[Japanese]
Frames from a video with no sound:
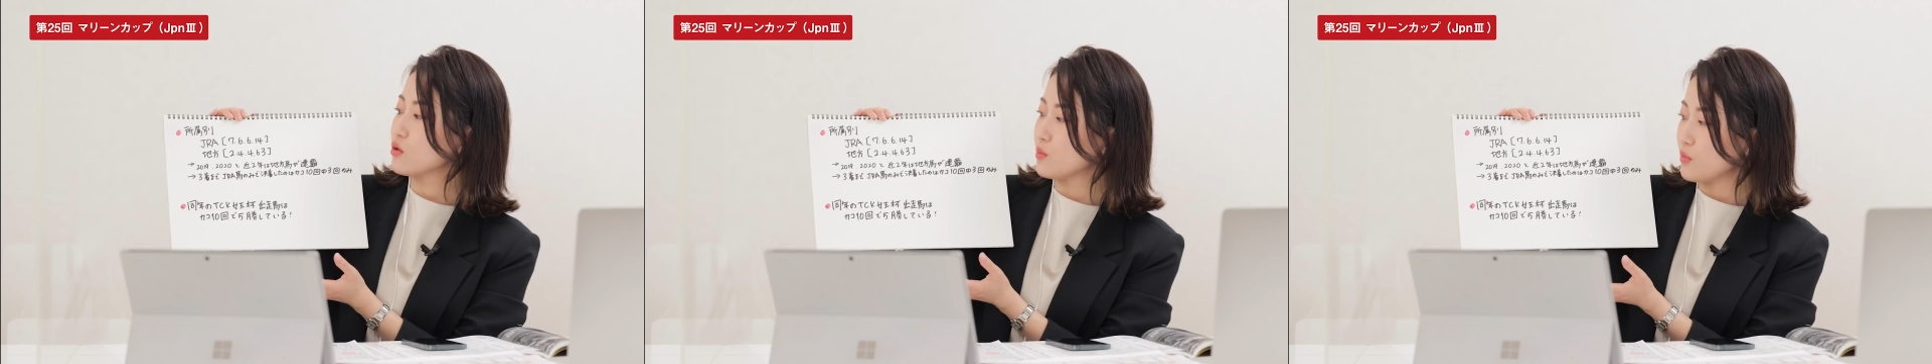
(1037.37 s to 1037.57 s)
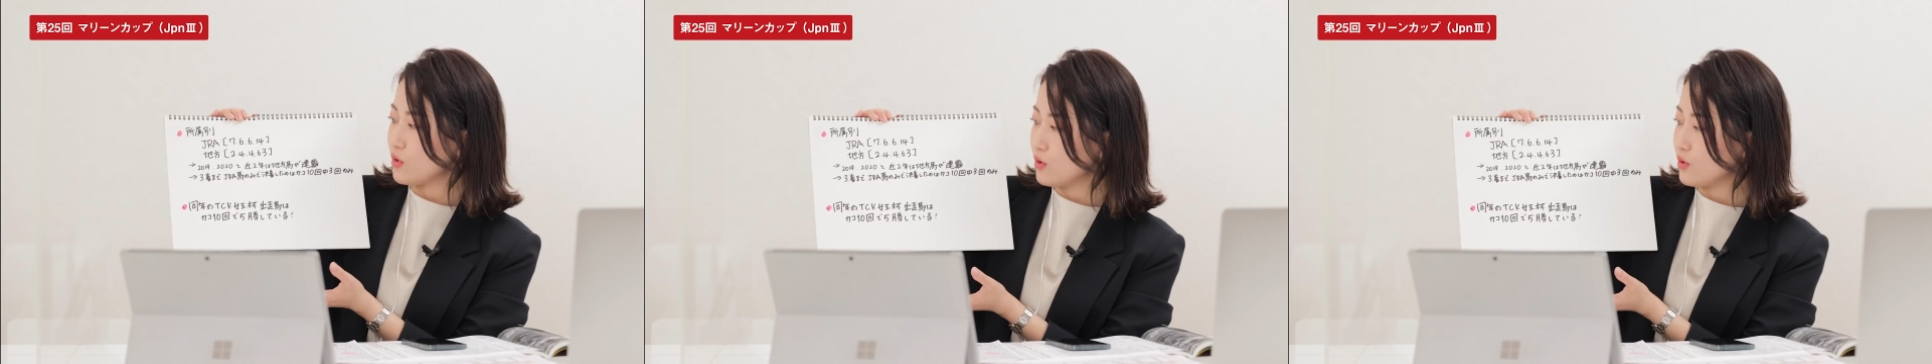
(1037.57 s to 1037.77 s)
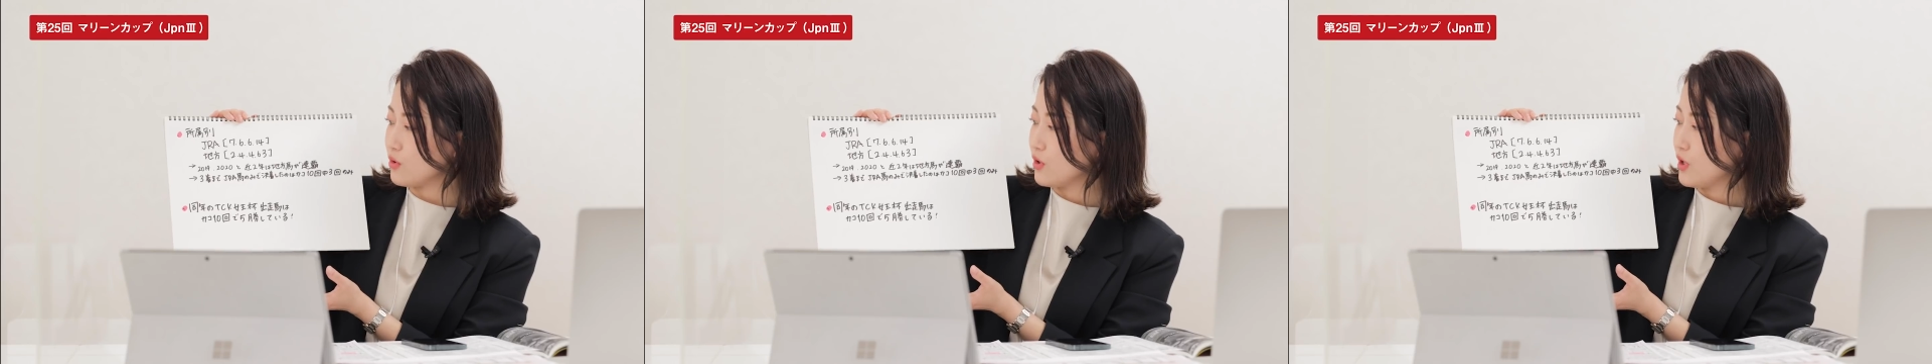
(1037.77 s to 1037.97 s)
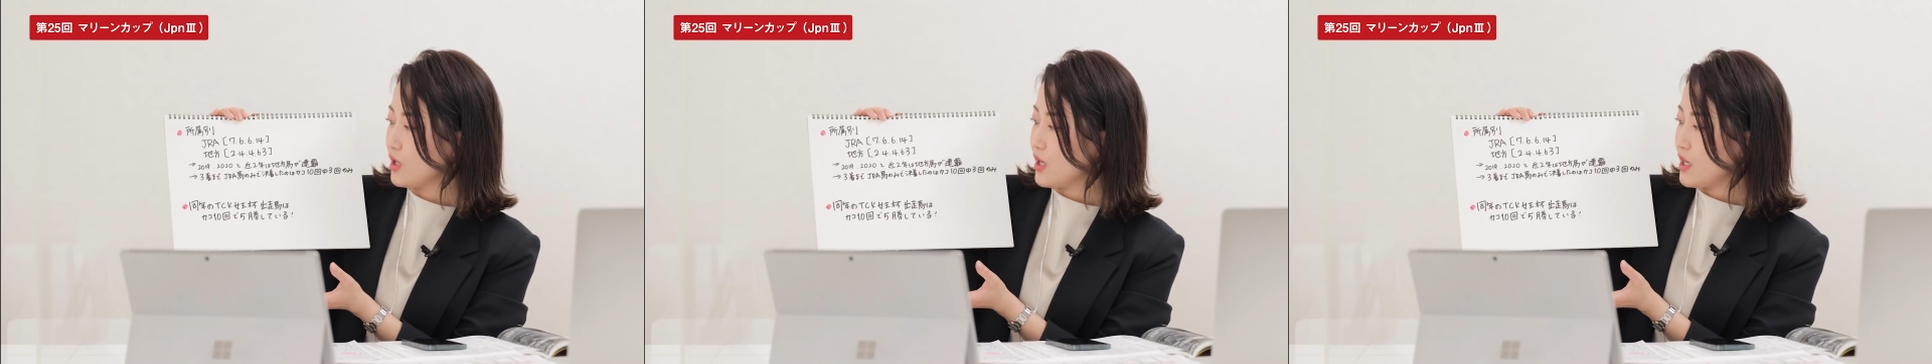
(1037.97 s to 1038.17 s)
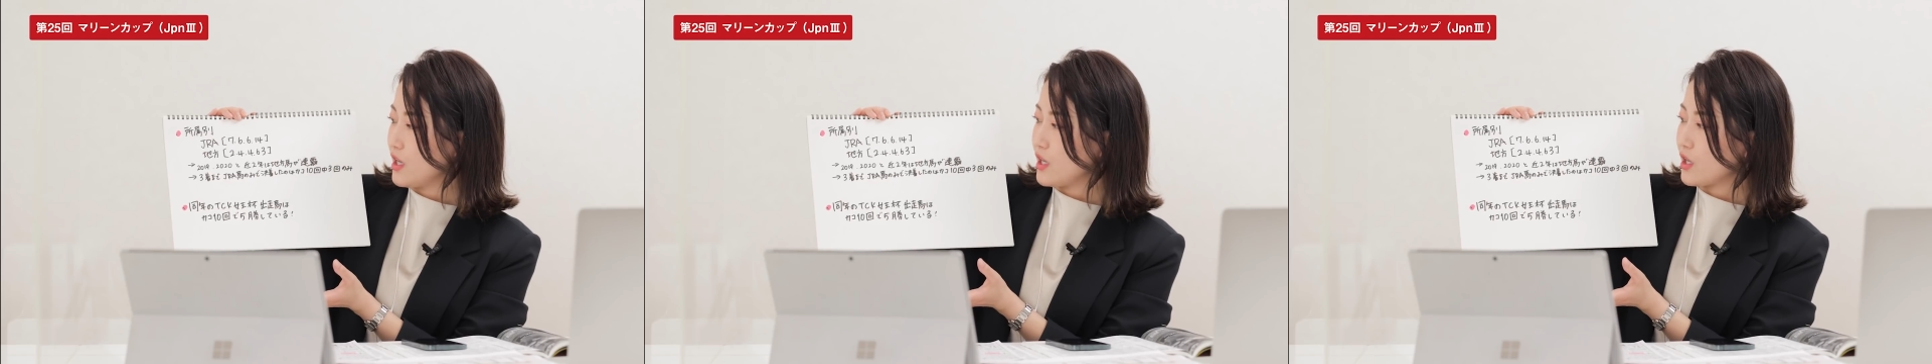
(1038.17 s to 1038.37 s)
ども、
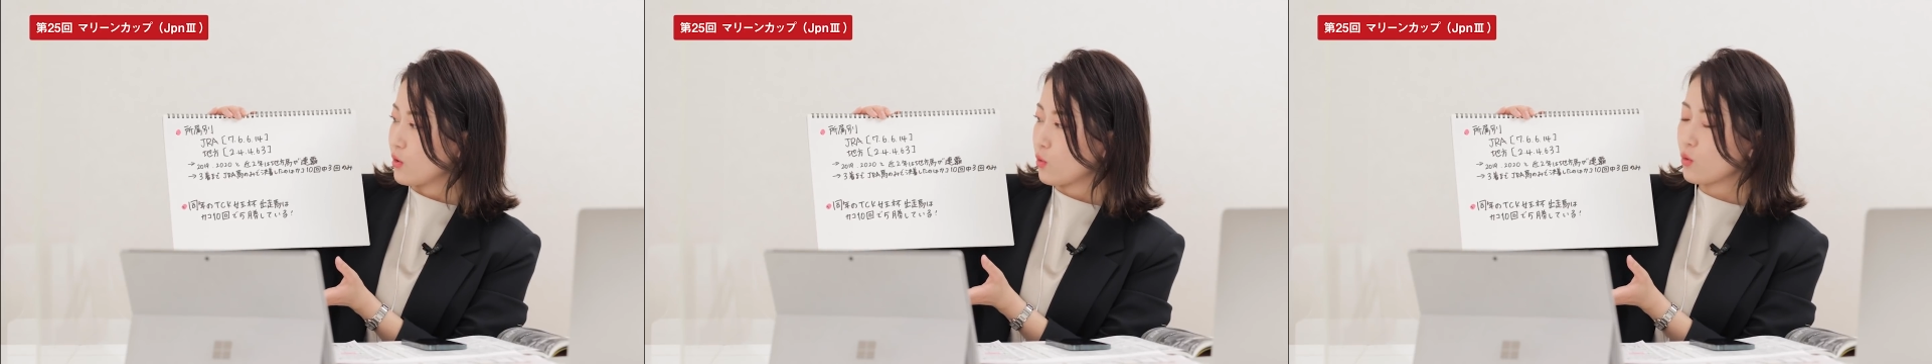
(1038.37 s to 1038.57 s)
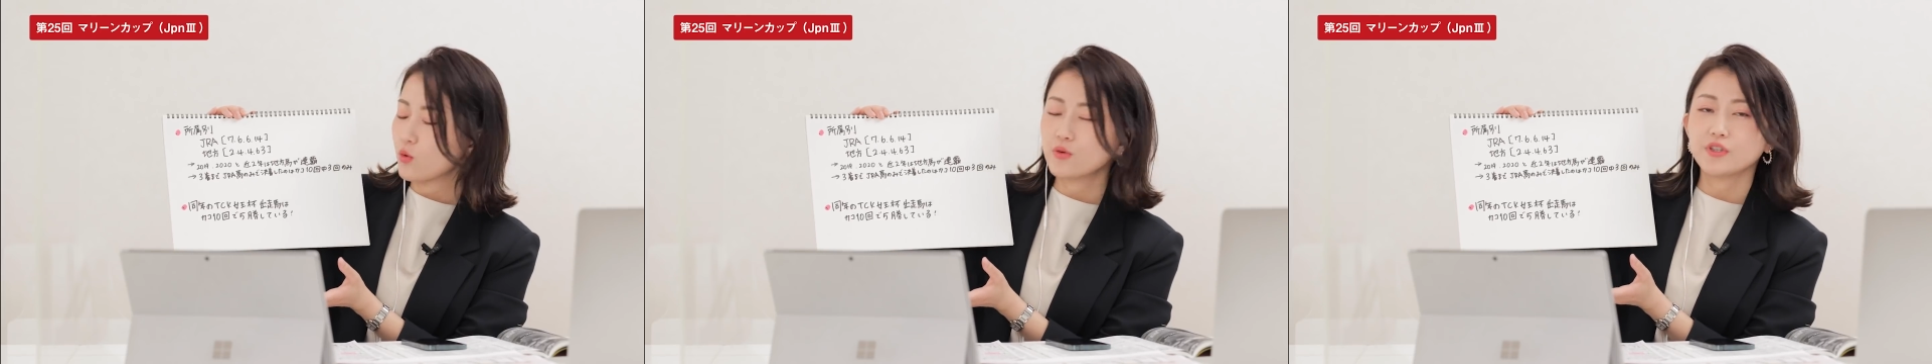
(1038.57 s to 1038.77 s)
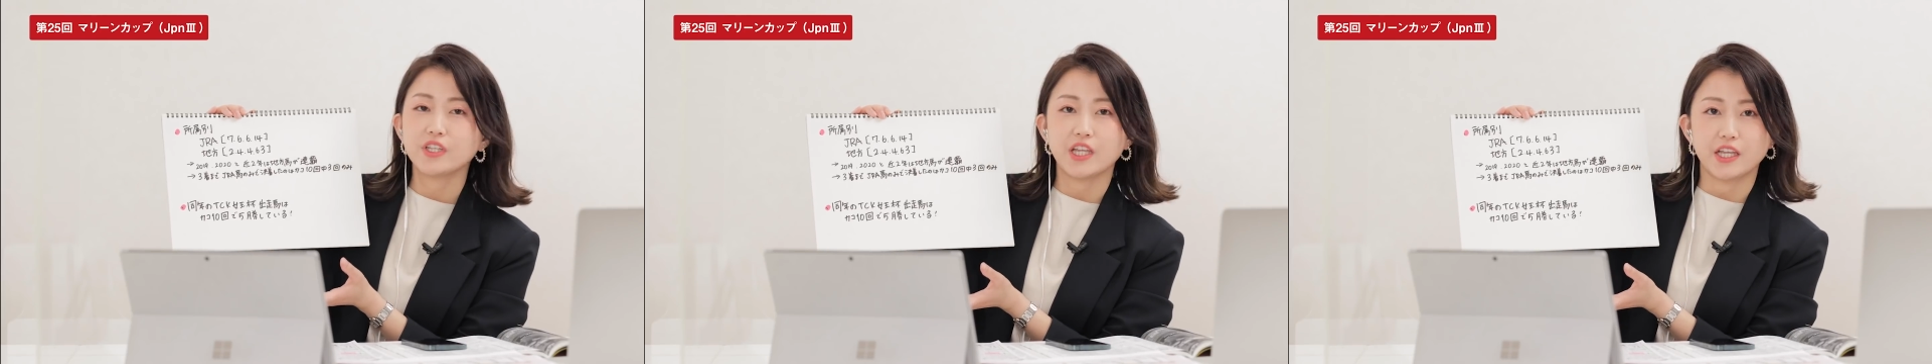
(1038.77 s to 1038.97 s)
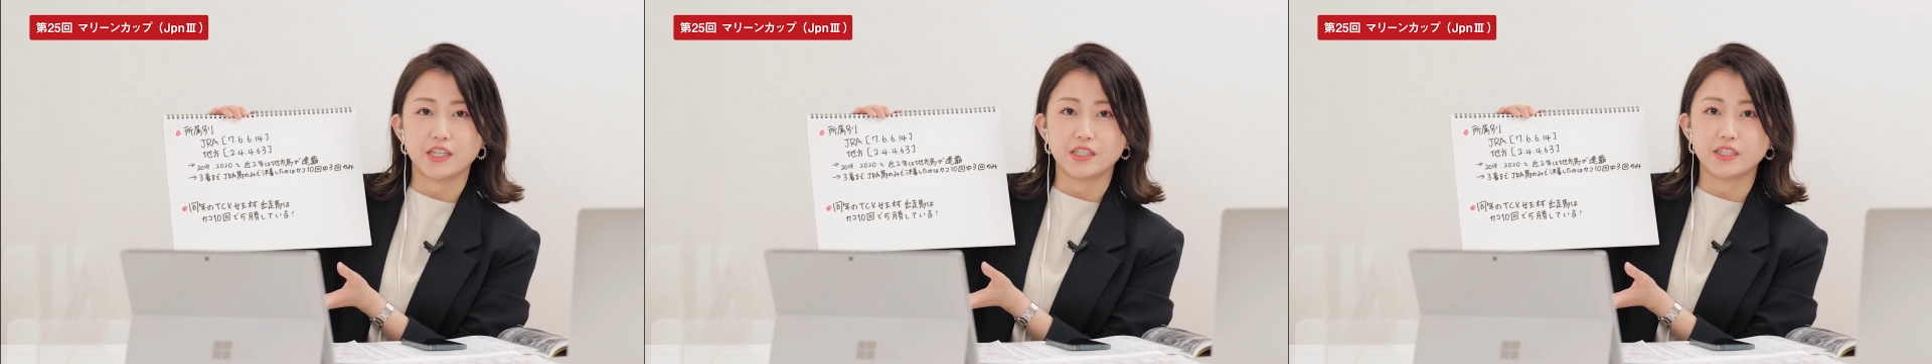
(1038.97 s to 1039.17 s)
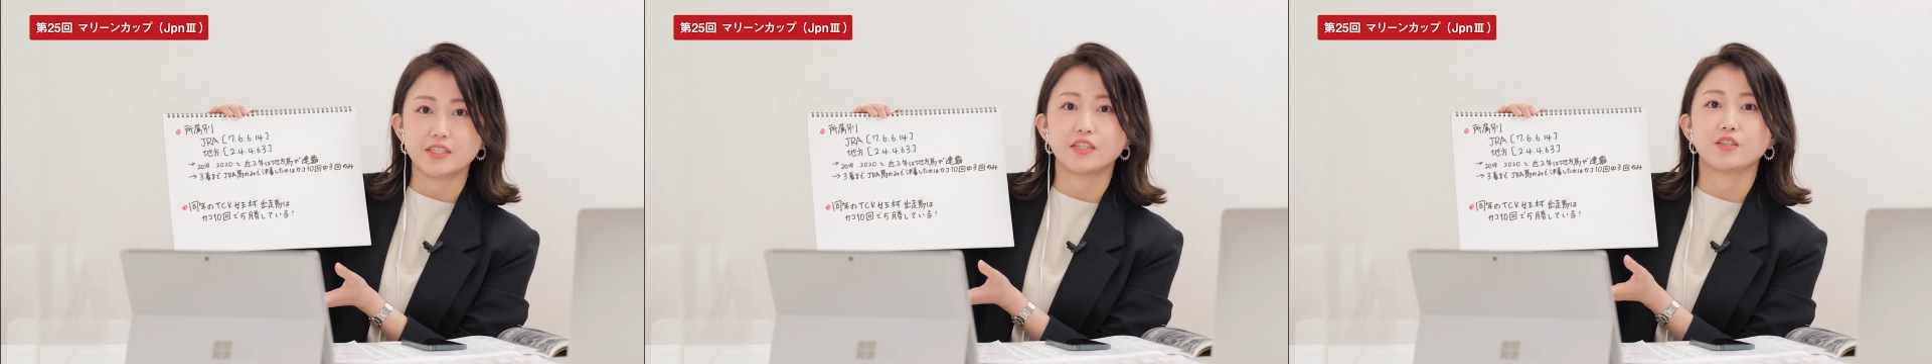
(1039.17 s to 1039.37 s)
ここ2
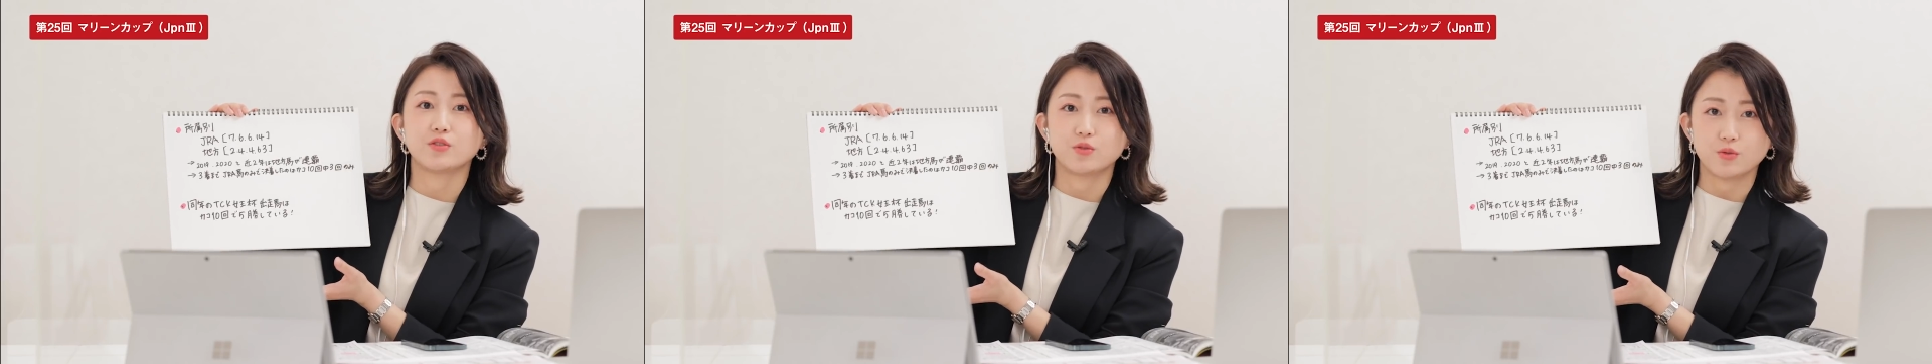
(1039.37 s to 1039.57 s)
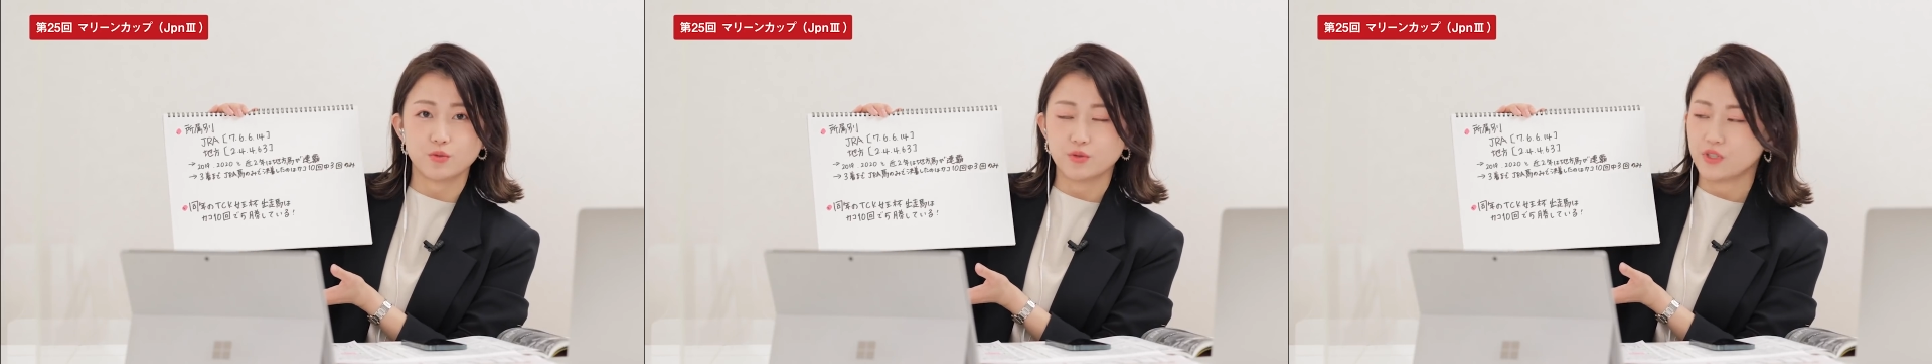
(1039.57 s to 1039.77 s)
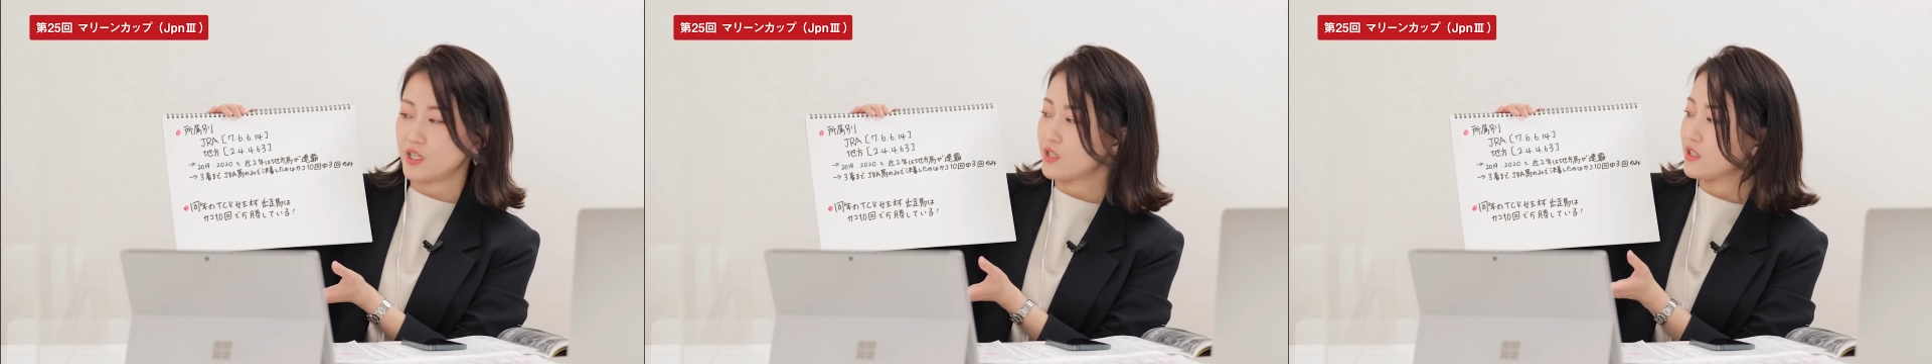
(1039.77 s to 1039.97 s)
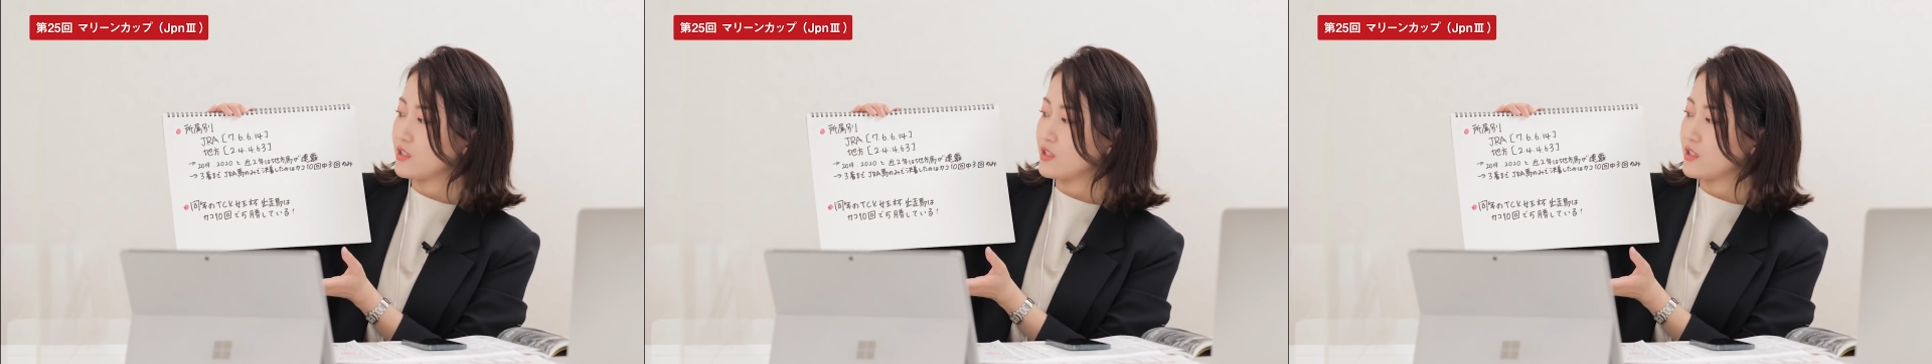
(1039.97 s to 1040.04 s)
年2019年